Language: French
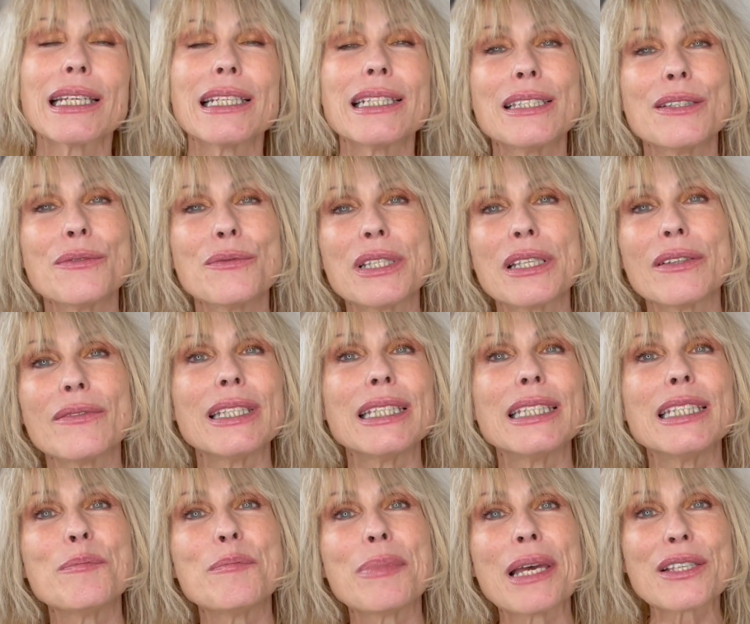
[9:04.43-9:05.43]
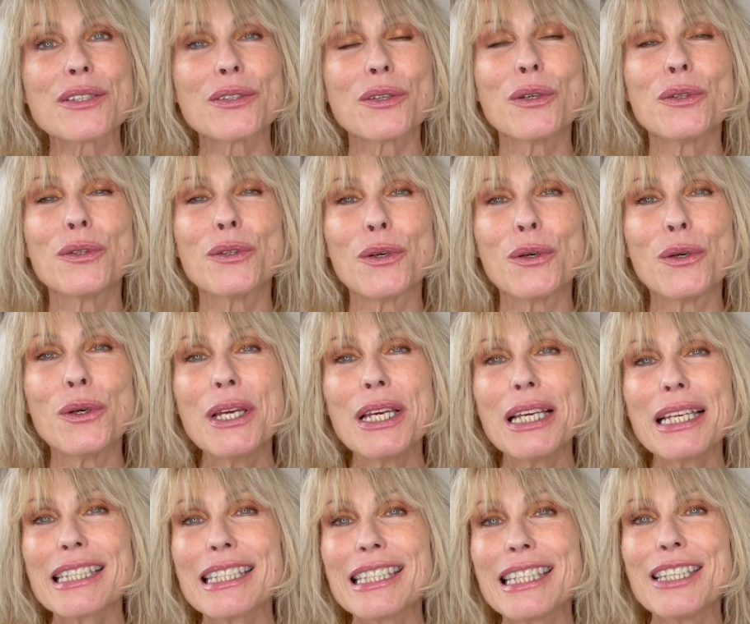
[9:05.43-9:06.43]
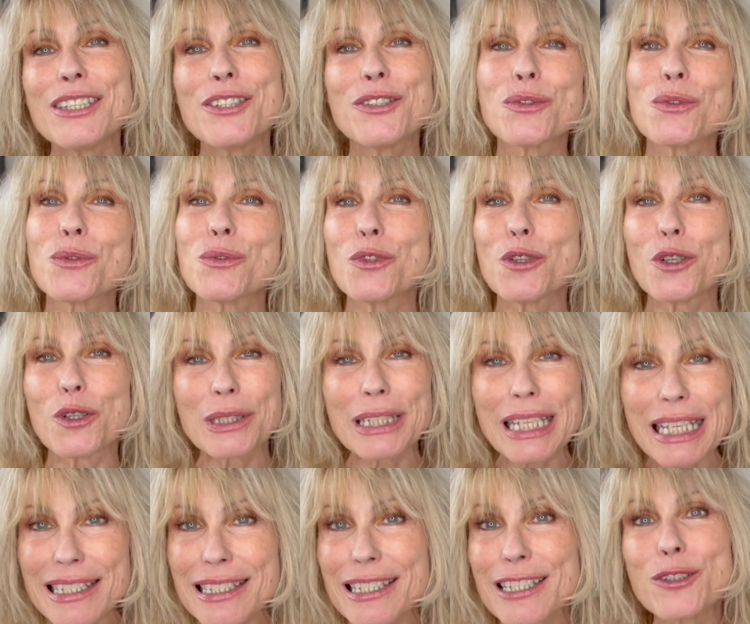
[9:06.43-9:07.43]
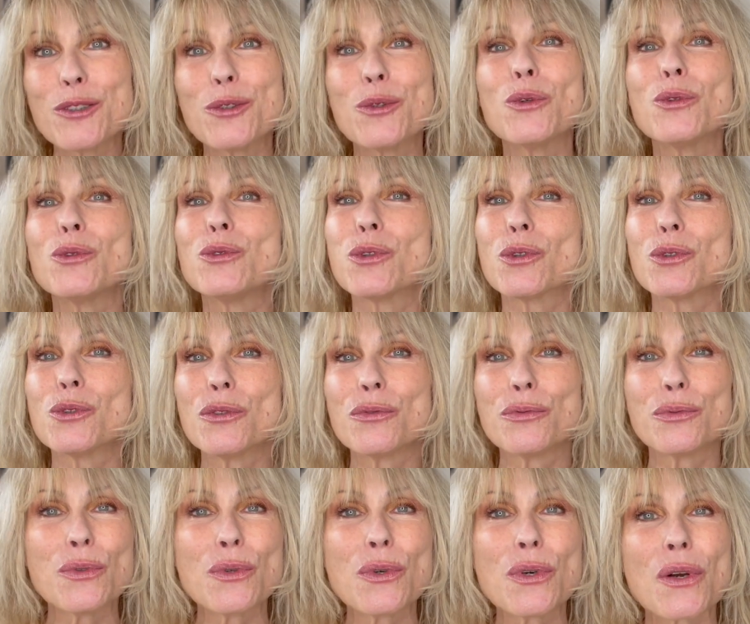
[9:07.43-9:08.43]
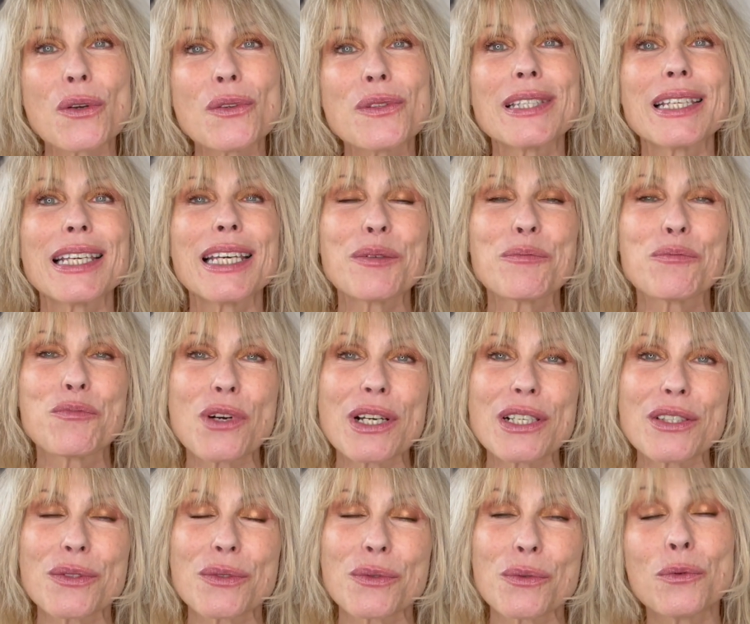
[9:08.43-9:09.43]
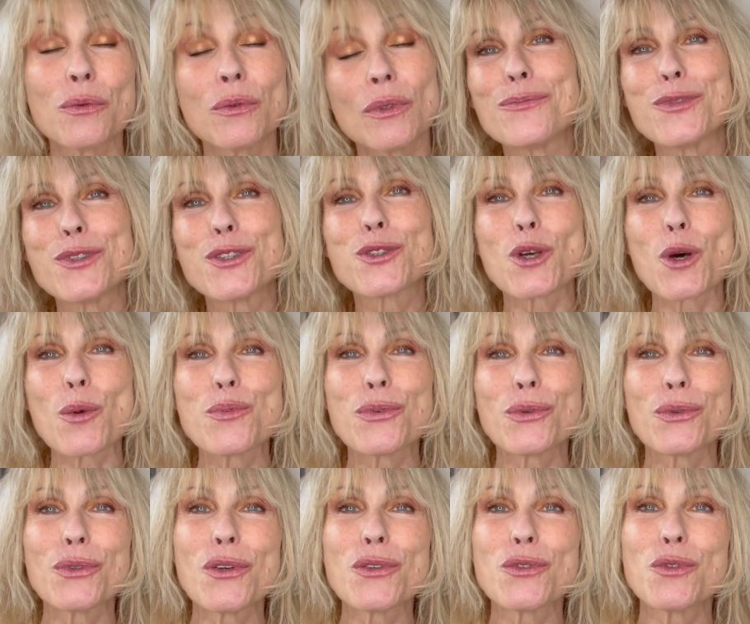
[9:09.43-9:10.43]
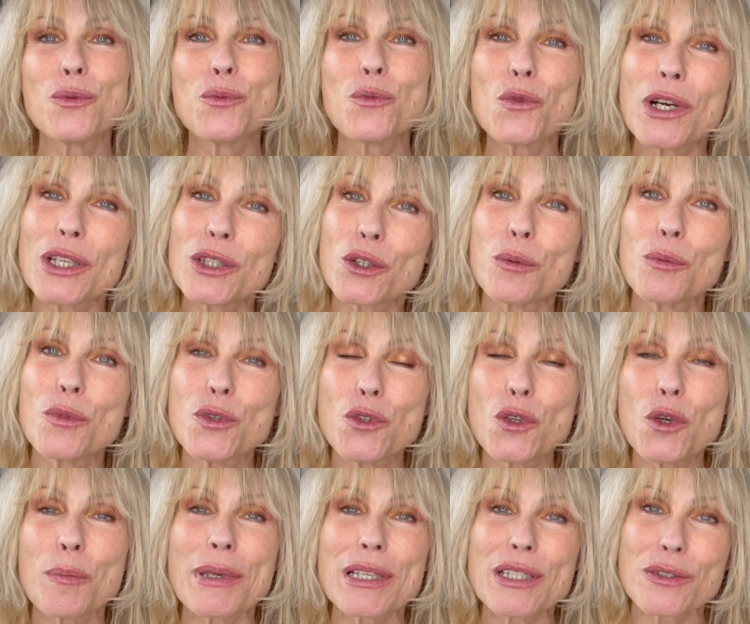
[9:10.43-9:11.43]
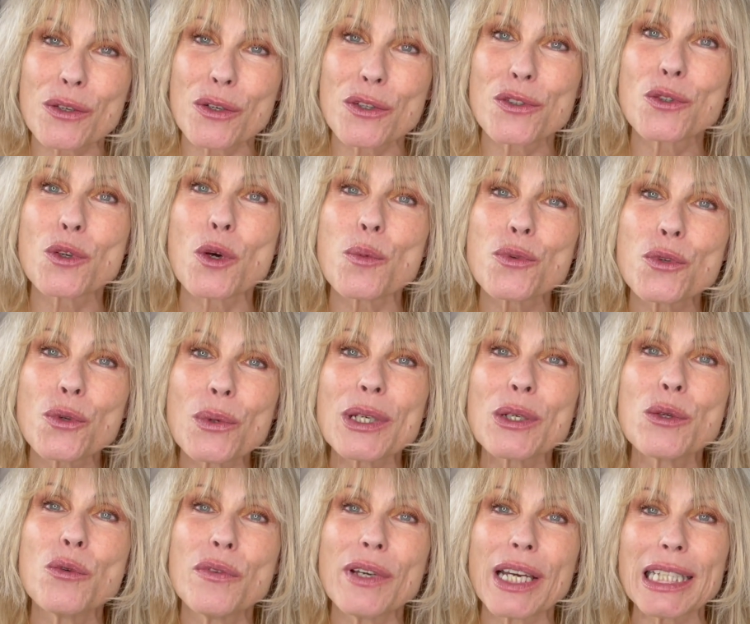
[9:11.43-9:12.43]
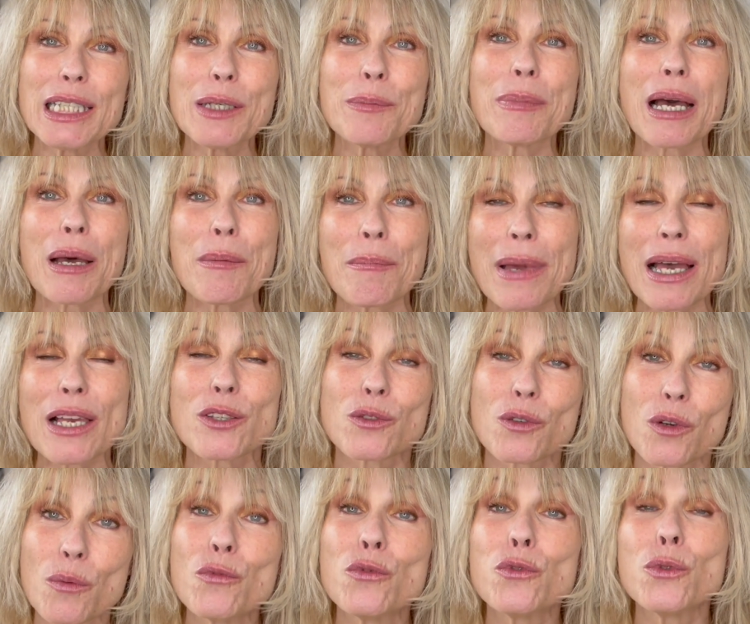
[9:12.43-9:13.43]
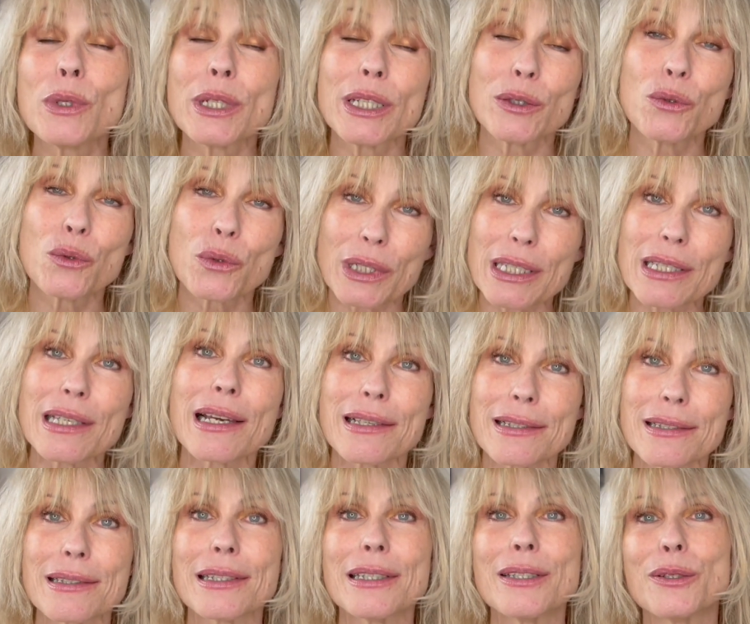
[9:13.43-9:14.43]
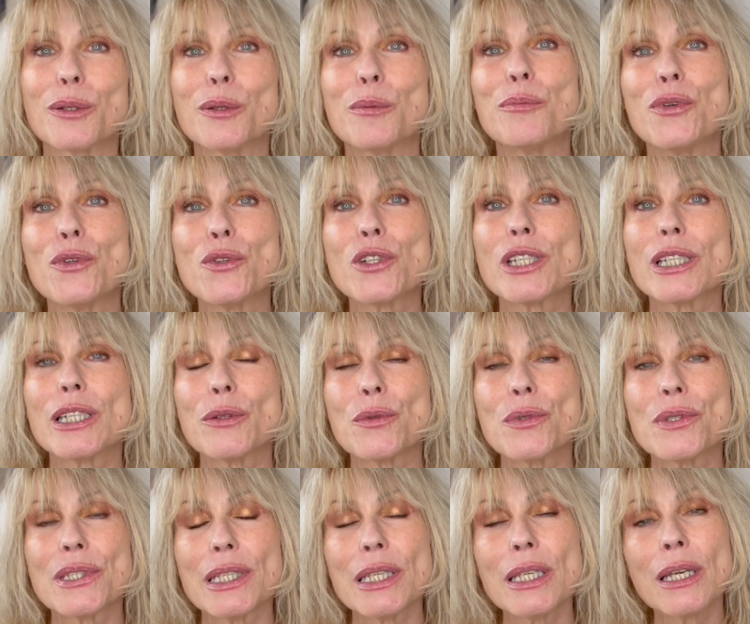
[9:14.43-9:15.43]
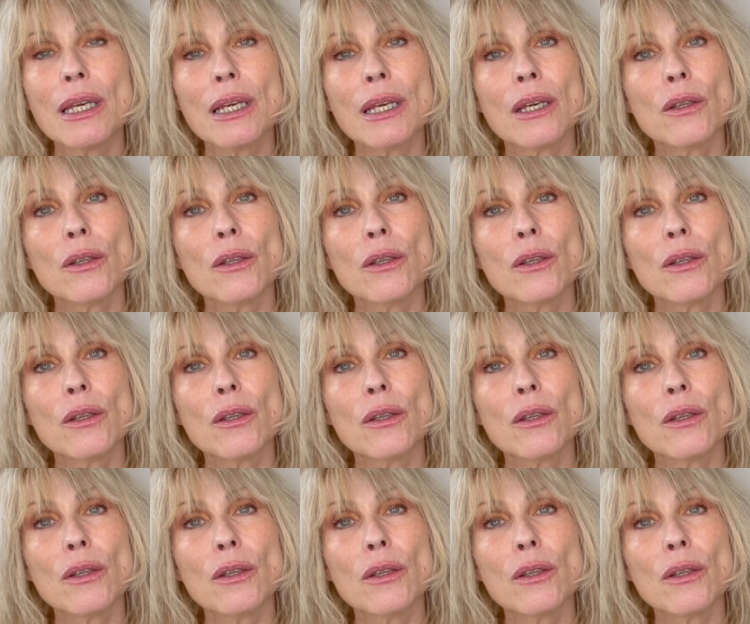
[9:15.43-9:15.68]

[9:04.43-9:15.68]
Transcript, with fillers: Et si vous avez des personnes euh, qui sont euh, d'un signe d'eau autour de vous, cancer, poisson, scorpion dans une moindre mesure, parce que le scorpion est gouverné par Mars comme vous et donc est assez euh, punchy aussi.